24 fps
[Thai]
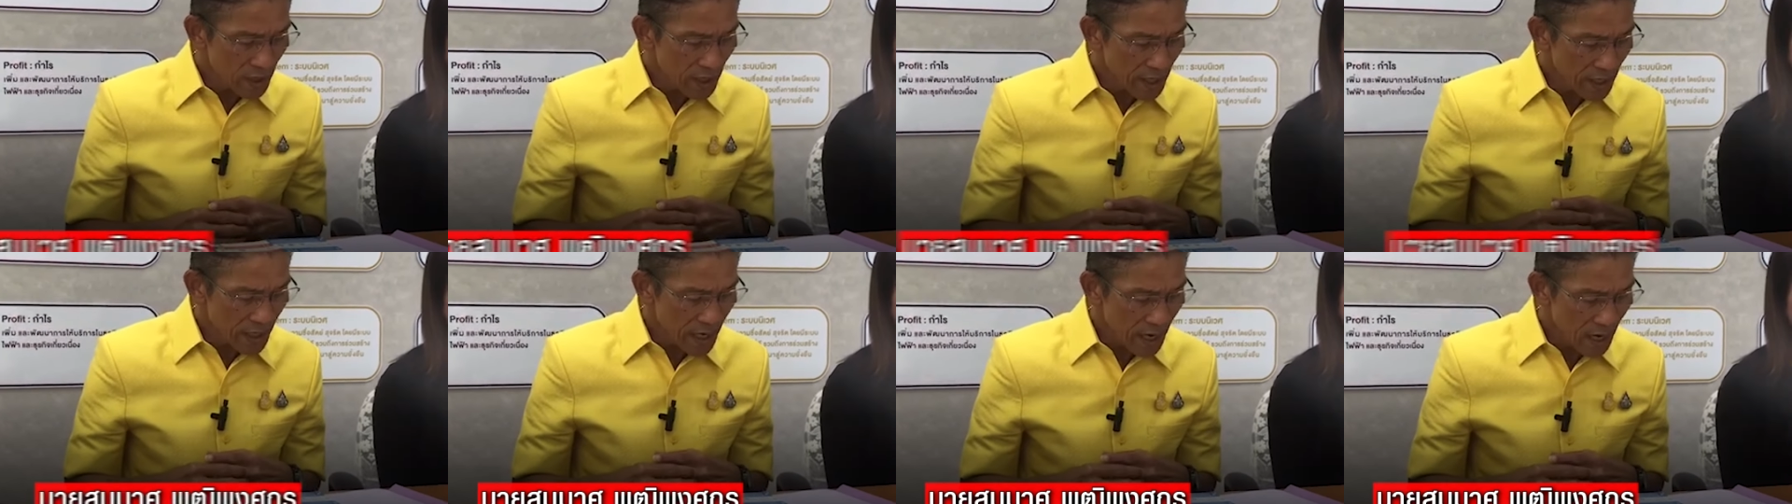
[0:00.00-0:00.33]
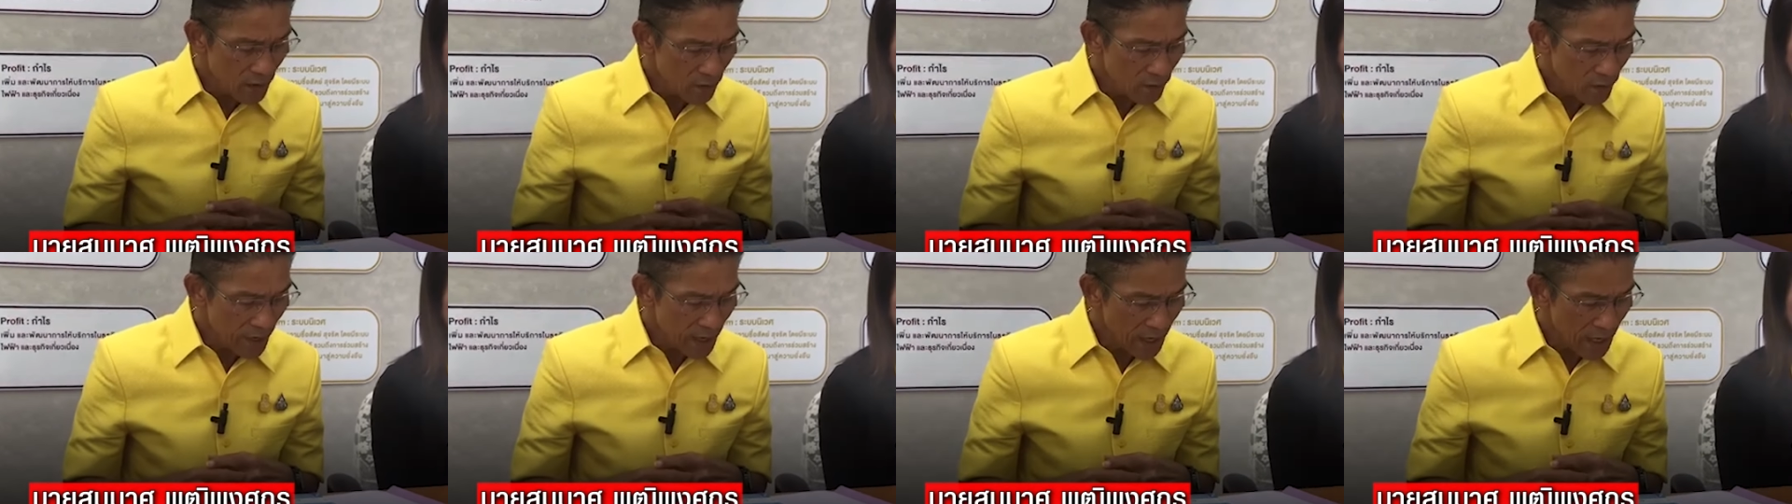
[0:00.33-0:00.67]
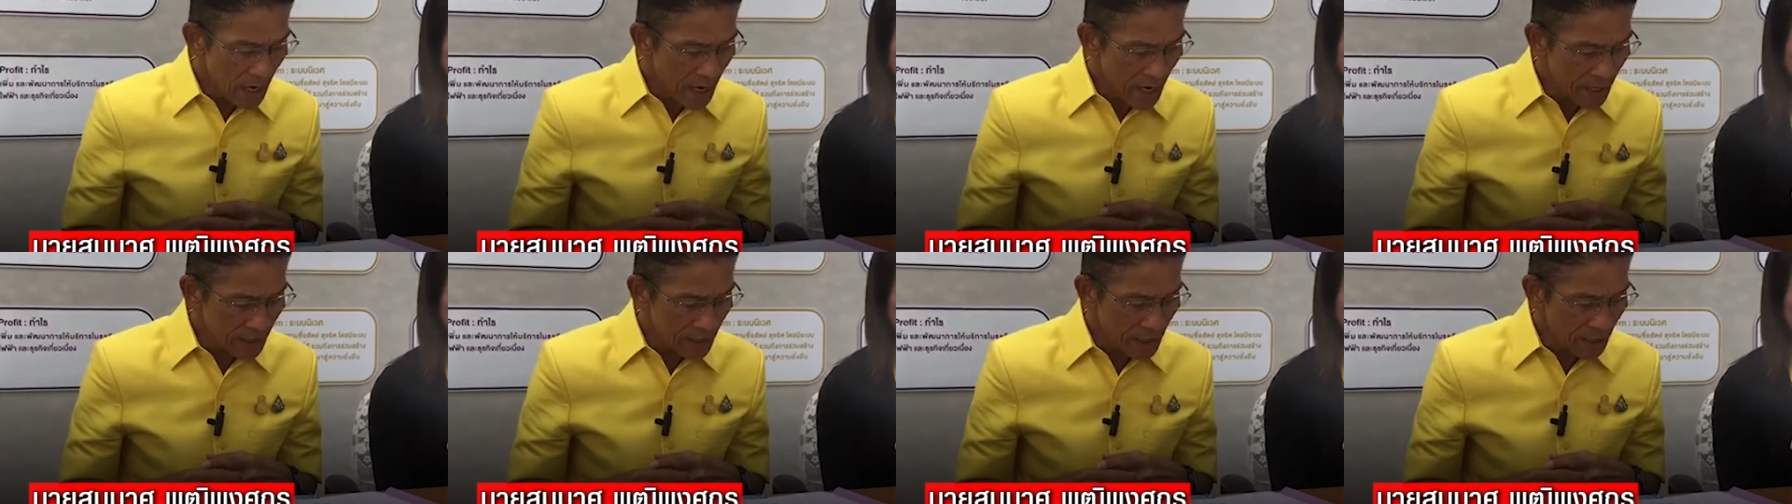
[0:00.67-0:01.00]
ดระยะเว
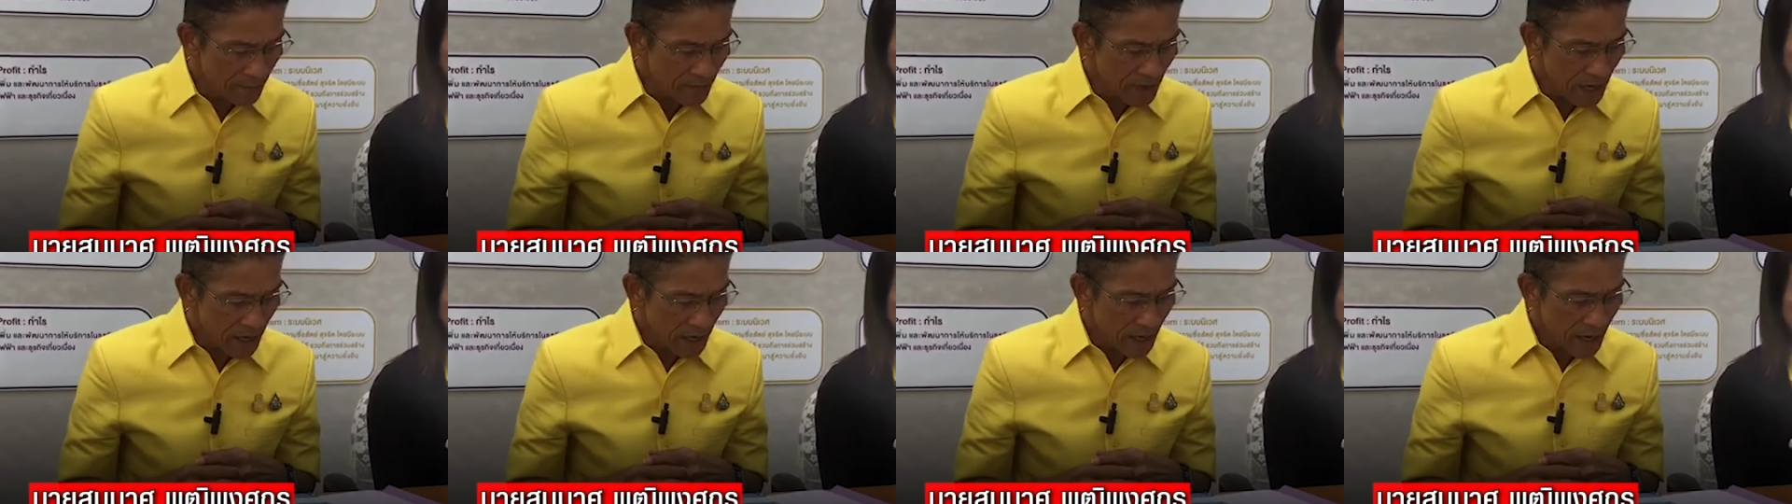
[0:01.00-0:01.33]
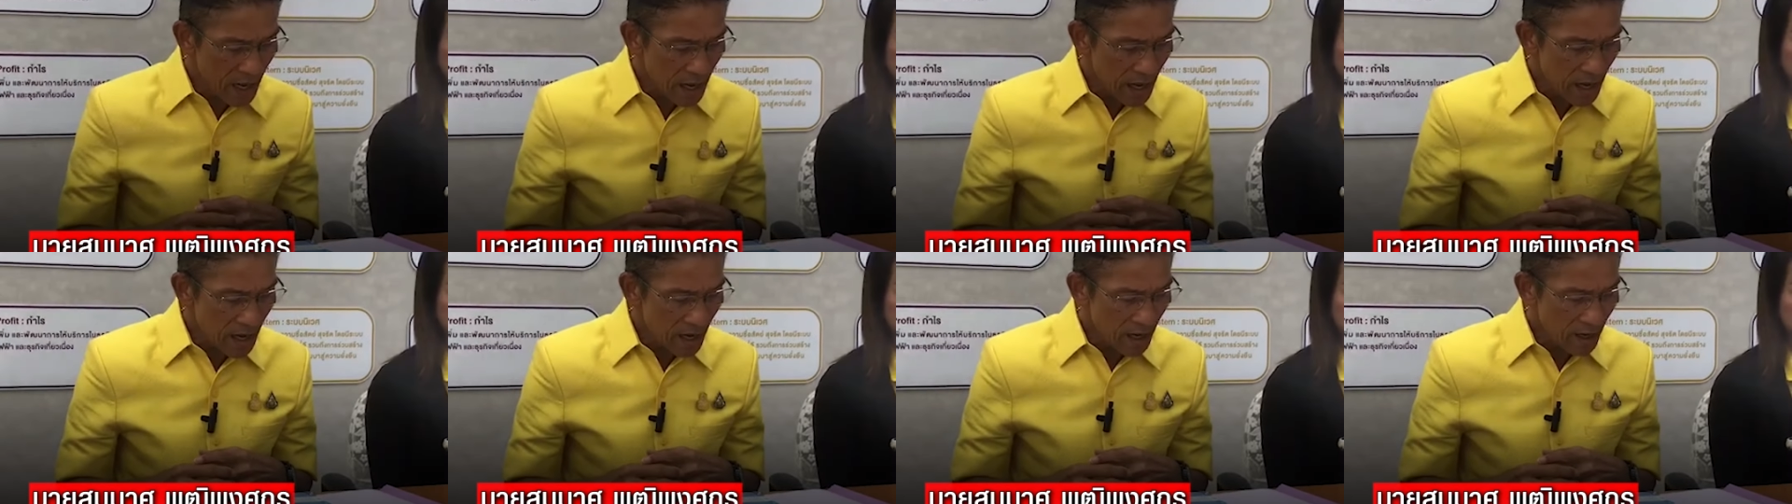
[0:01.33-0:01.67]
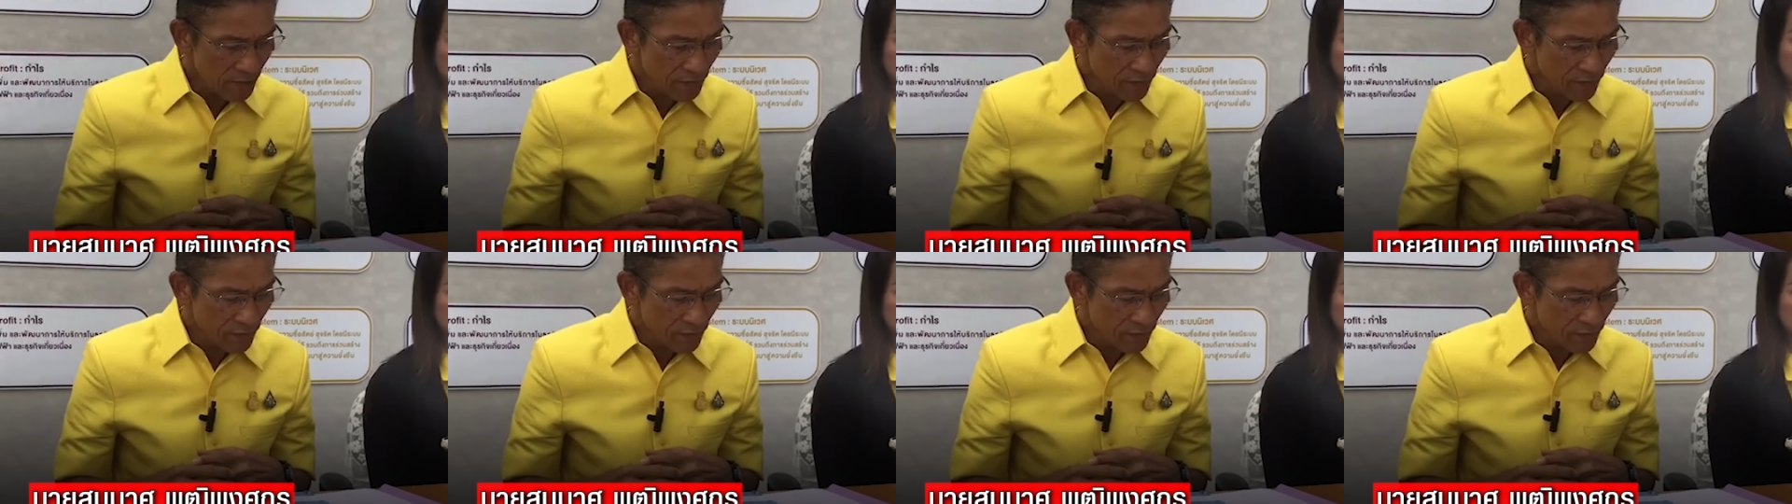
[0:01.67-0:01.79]
ลาชำระค่า